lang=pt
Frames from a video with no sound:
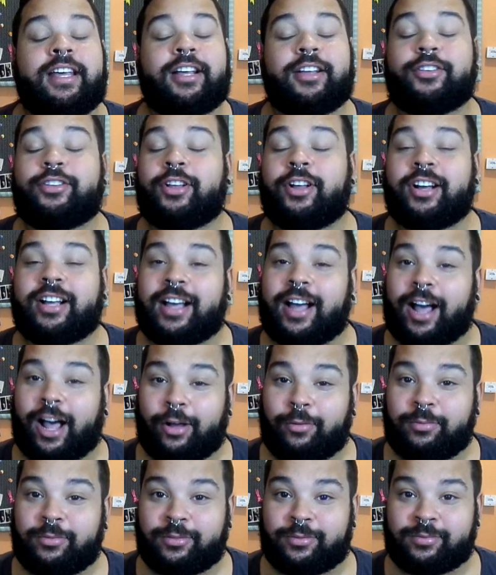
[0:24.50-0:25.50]
Eu sou
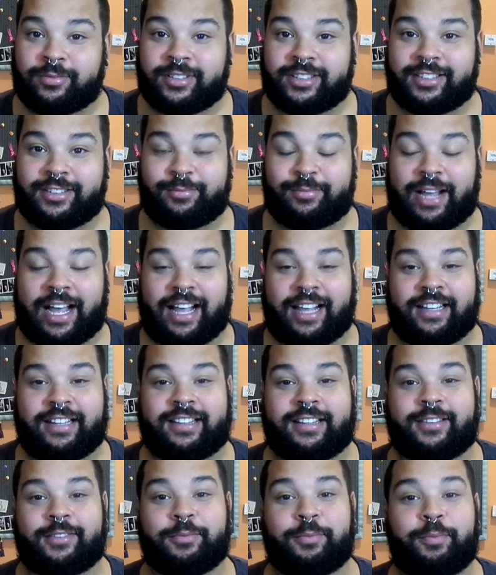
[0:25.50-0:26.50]
calmo,
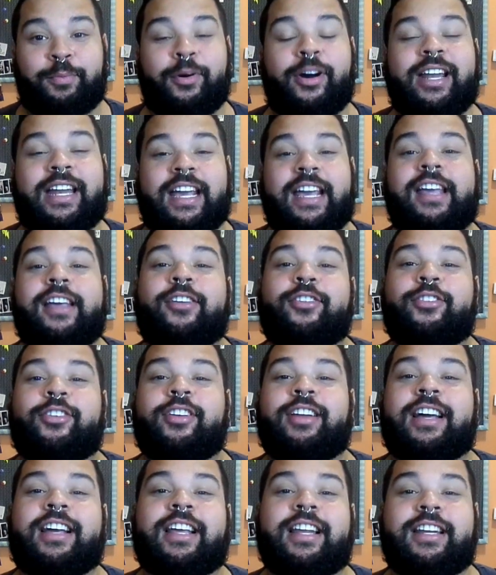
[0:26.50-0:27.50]
demais. Porém, eu sou
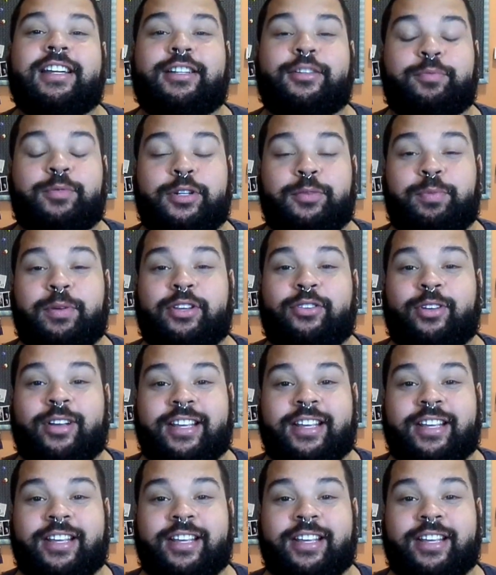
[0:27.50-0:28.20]
daquele tipo de pessoa